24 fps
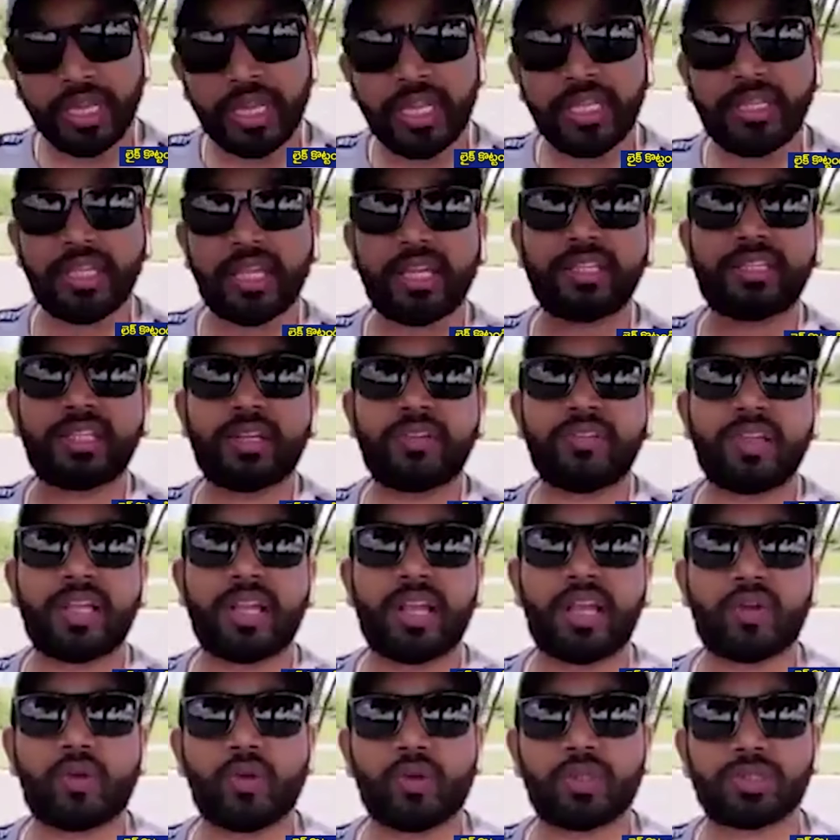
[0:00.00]
ఈ దరిద్రం
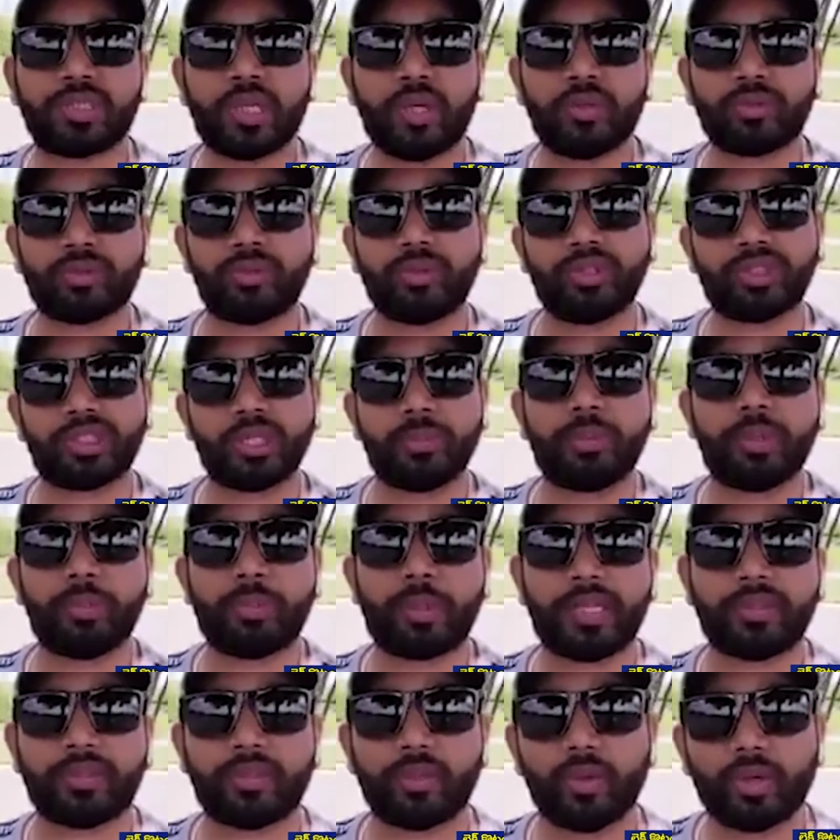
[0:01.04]
ఎలా కొనసాగుతుందో చెప్పే
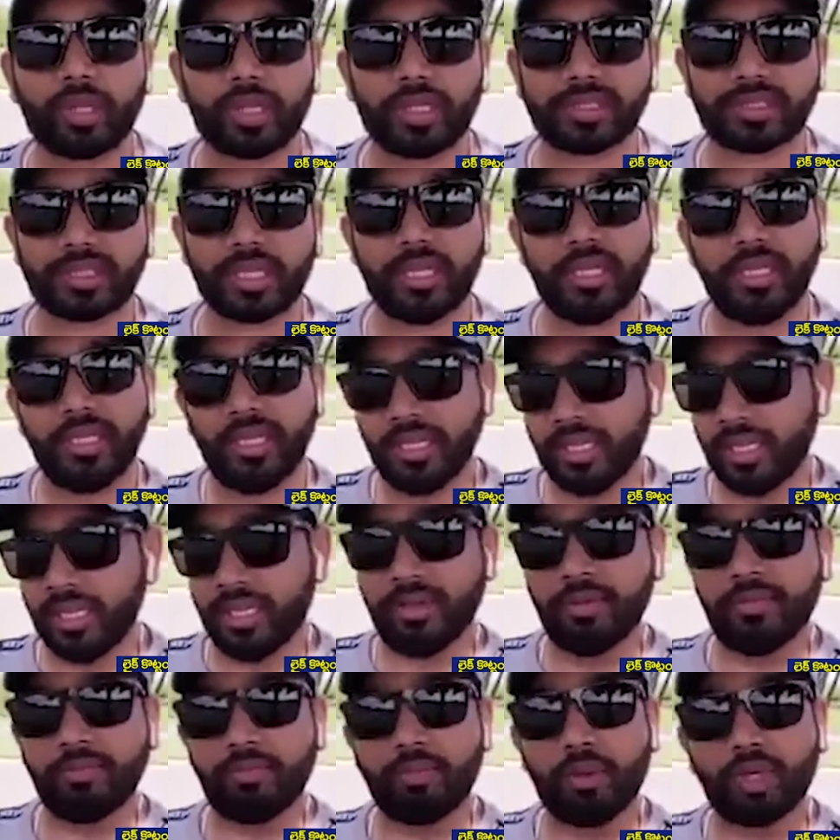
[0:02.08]
ప్రయత్నం కూడా చేస్తా
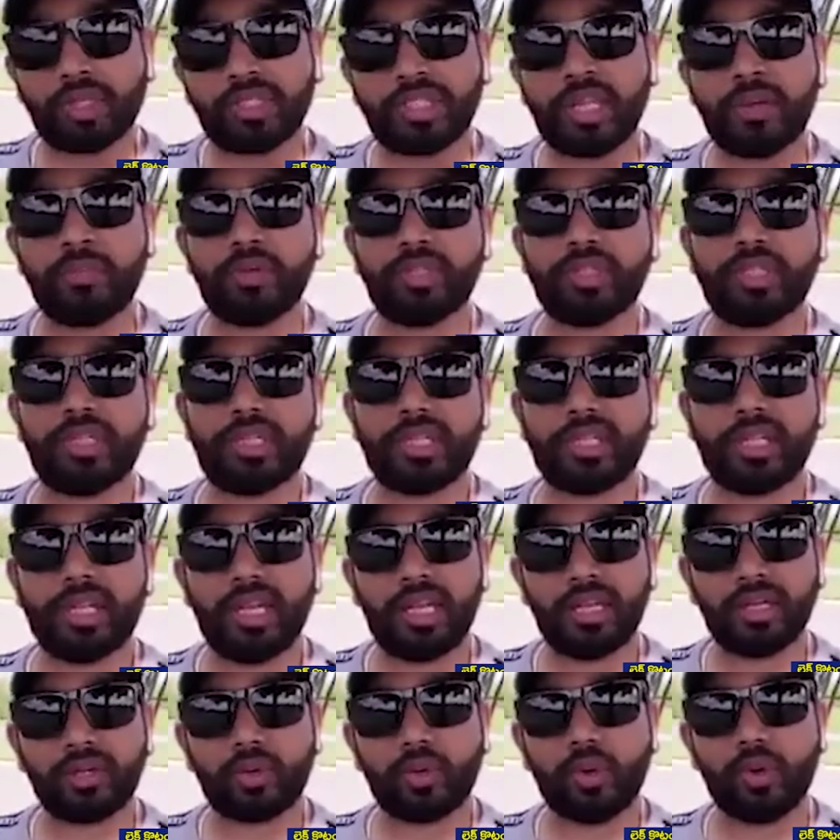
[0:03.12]
మొట్టమొదటిగా